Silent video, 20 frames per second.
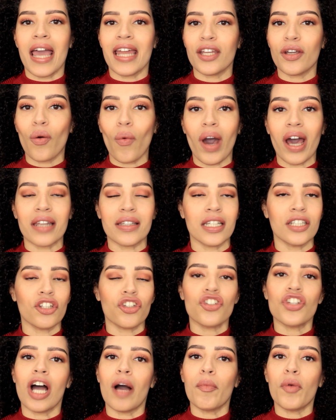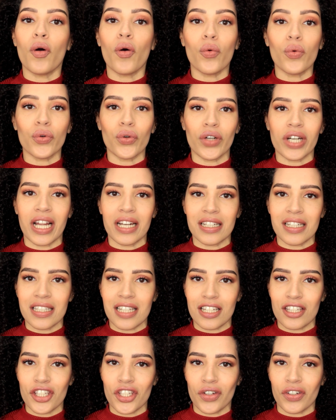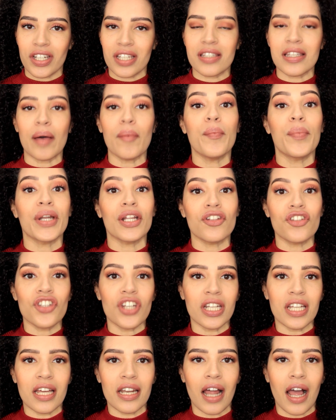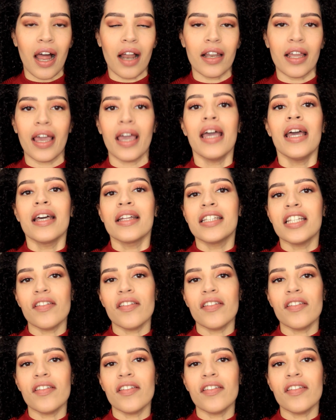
riguarda diciamo un'organizzazione sempre generale